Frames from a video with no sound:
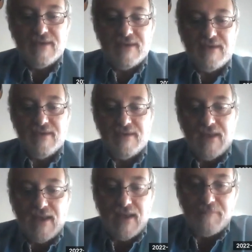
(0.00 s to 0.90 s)

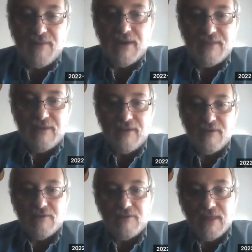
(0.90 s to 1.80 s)
Eh, la
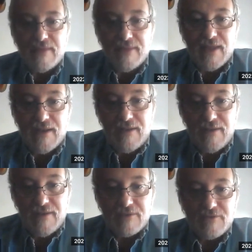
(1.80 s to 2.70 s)
parte
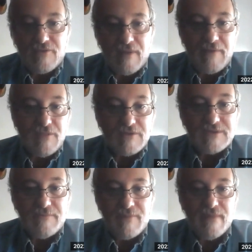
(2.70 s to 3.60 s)
oriental, estoy hablando
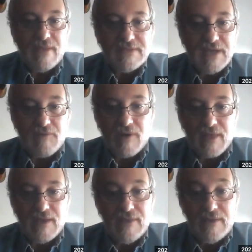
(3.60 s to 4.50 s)
siempre del Chaco
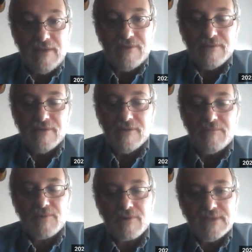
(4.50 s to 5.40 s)
argentino,
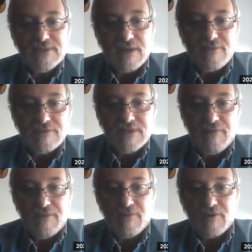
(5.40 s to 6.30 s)
Porque el Chaco
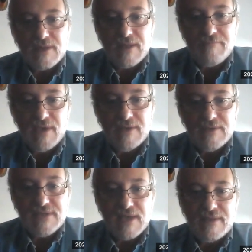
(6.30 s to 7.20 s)
sabemos que
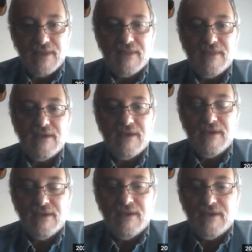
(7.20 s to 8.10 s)
también se
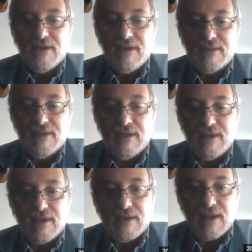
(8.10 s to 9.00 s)
extiende
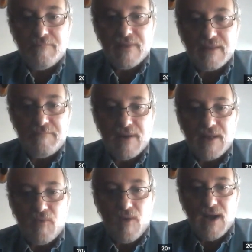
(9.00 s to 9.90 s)
este, gran parte en
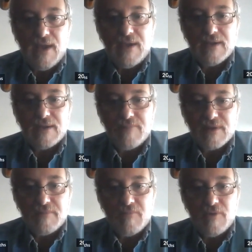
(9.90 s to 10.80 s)
Paraguay, gran
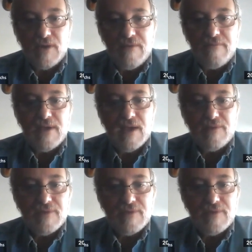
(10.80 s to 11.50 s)
parte en Bolivia